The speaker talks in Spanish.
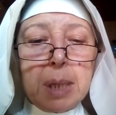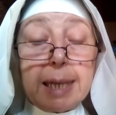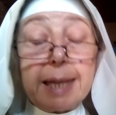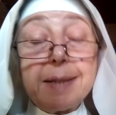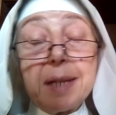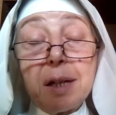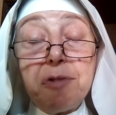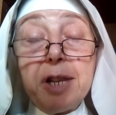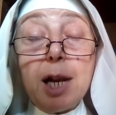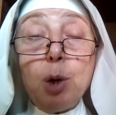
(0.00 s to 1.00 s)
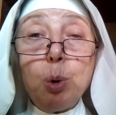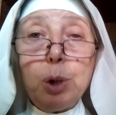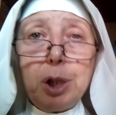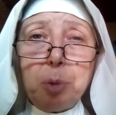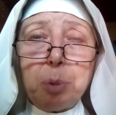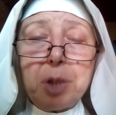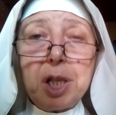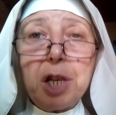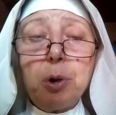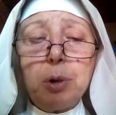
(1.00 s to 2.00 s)
que se refiere al último
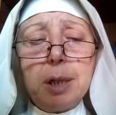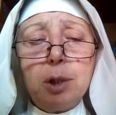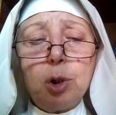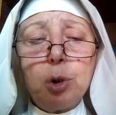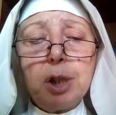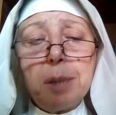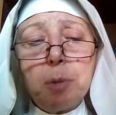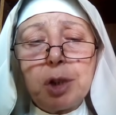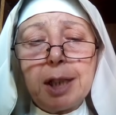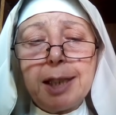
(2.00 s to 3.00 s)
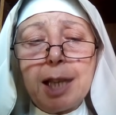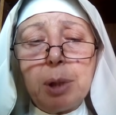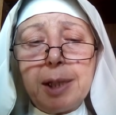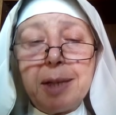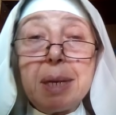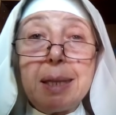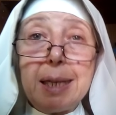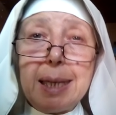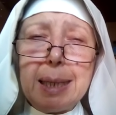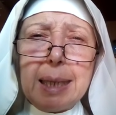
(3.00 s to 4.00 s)
video en donde hemos tratado el tema
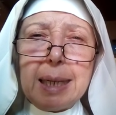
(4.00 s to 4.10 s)
de